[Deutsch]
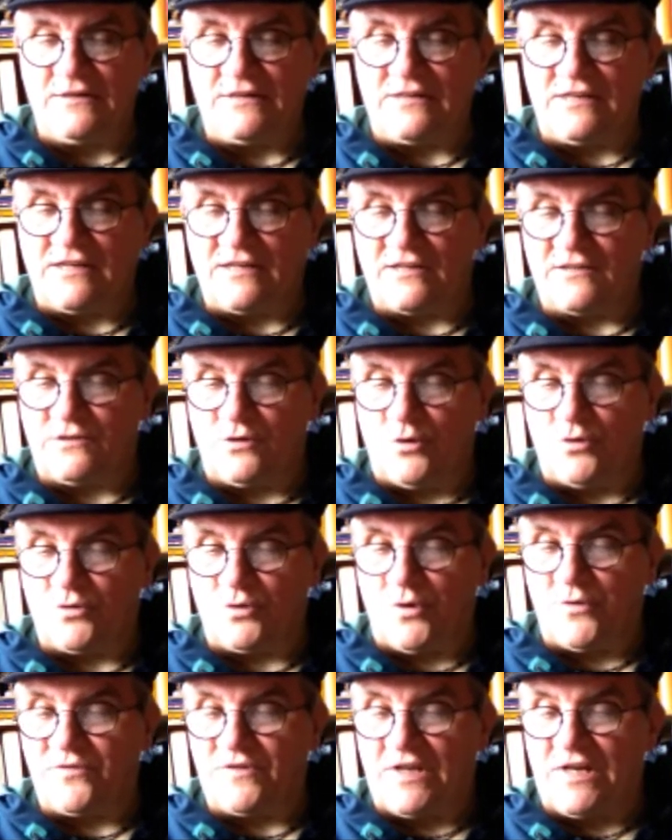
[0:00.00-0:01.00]
Denn da taucht
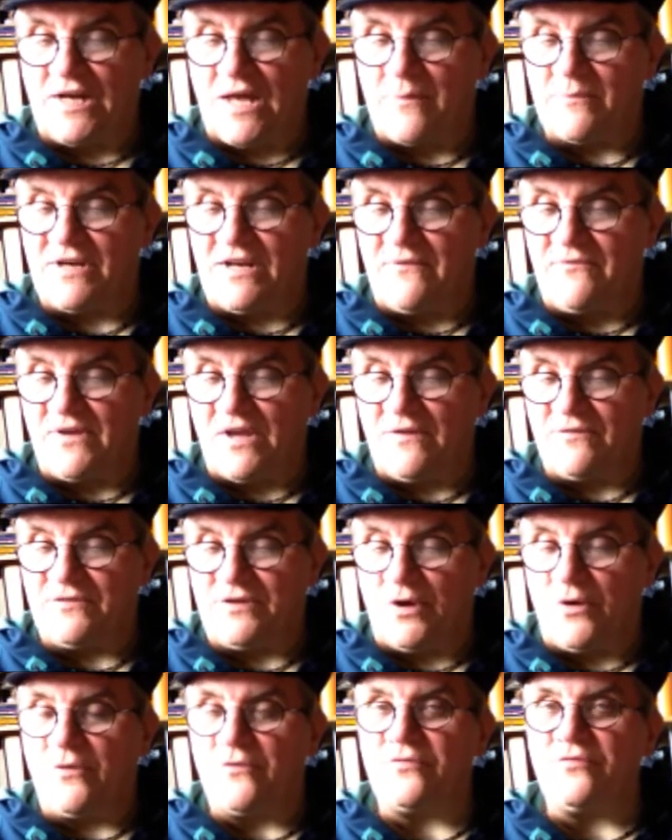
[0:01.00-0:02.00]
oft der Name der
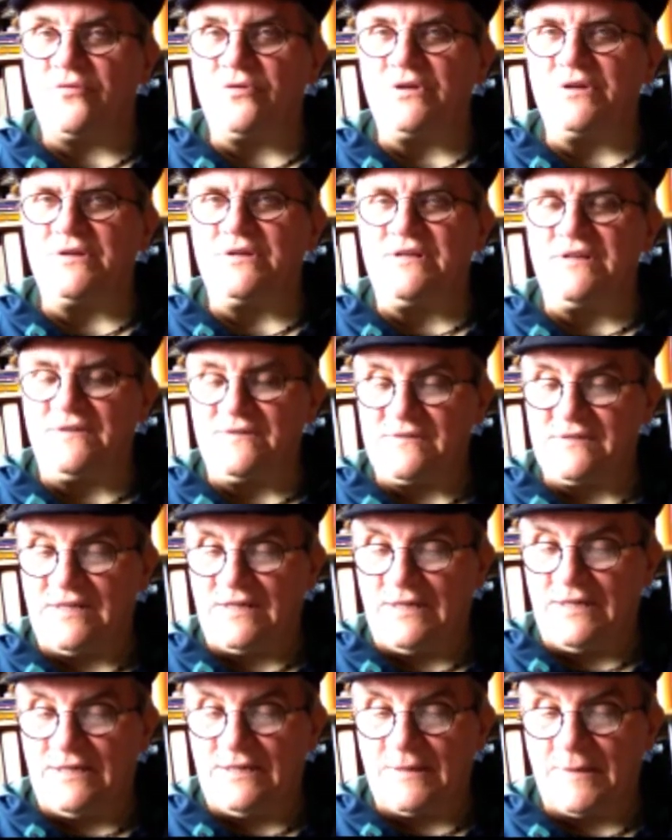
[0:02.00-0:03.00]
Werft auf, äh, die
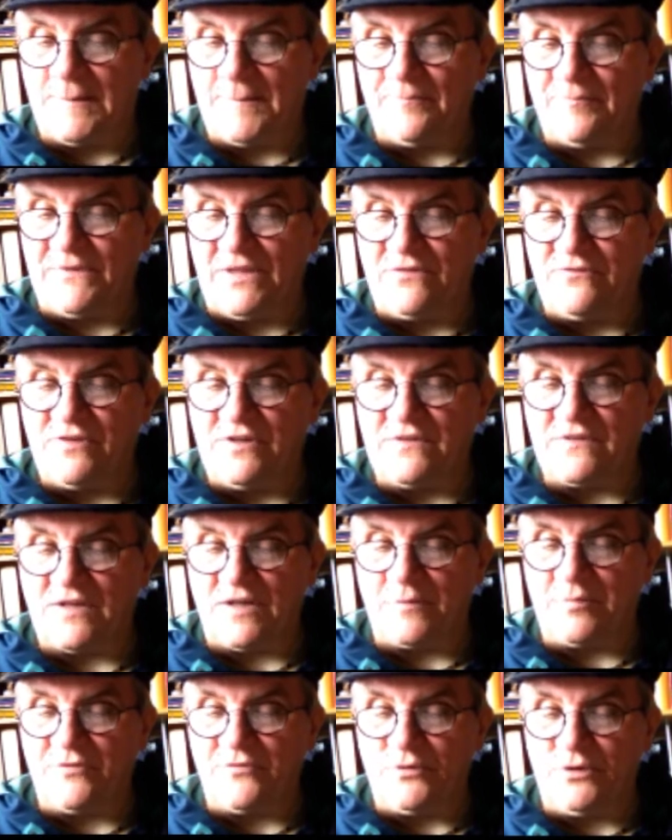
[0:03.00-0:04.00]
sich ähm, in
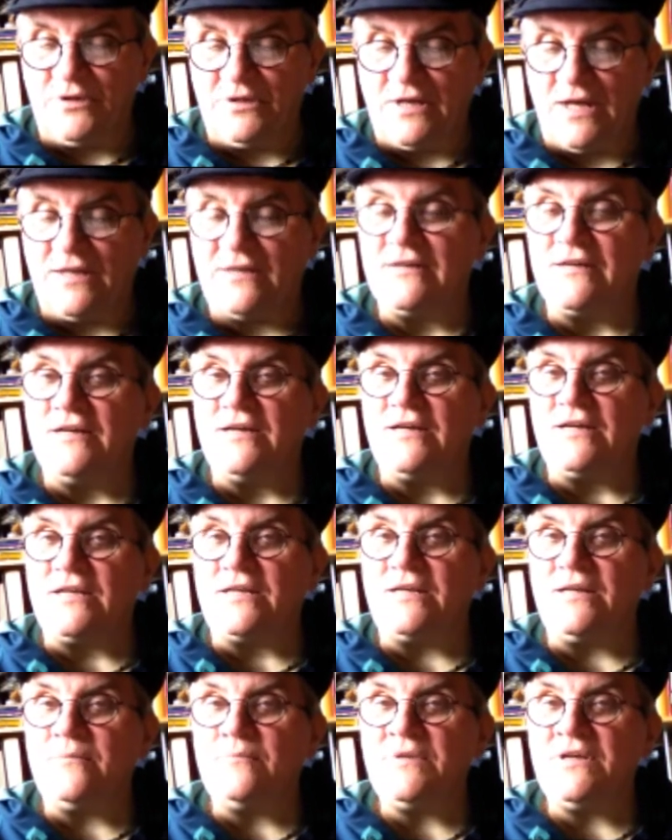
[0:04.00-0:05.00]
Fegesack befunden hat,
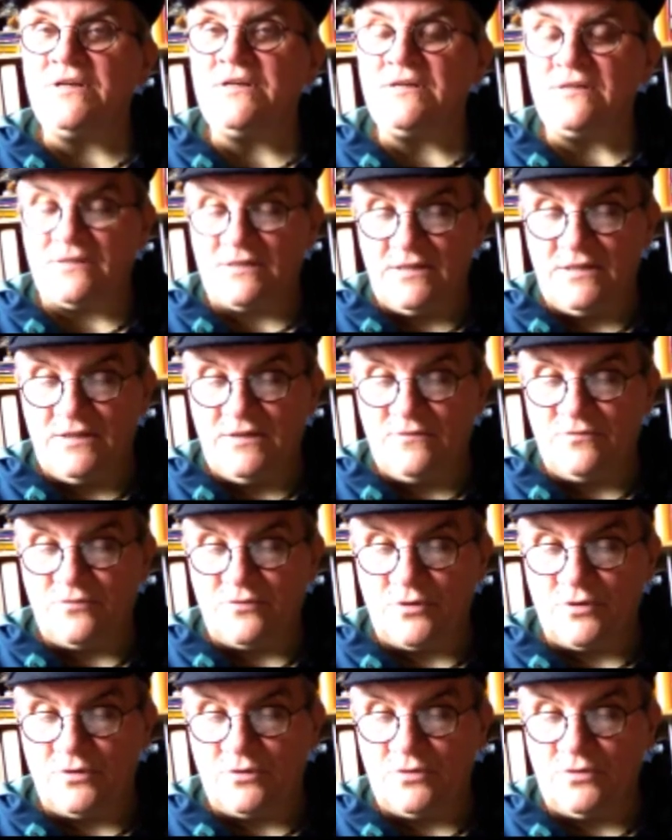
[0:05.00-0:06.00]
nämlich die
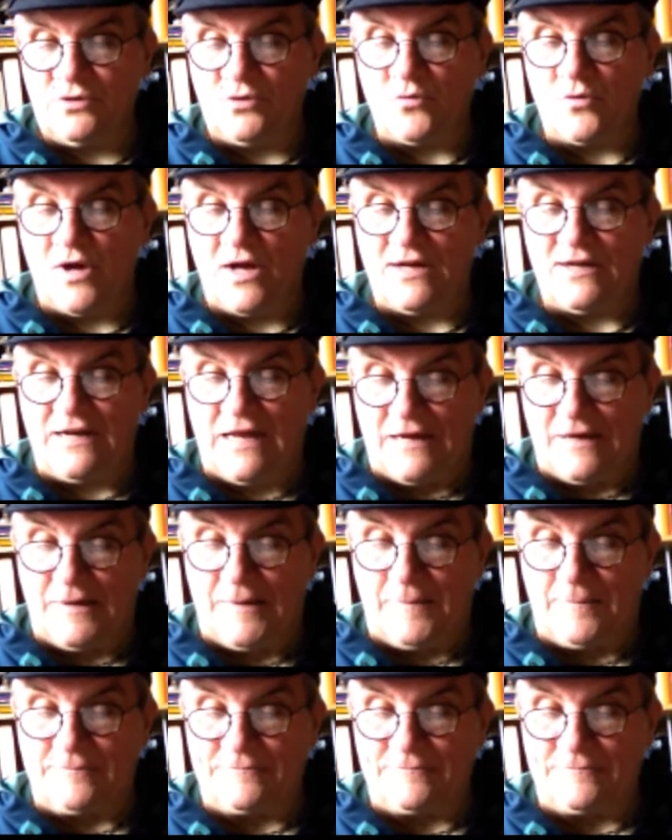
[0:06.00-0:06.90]
von Johann Lange.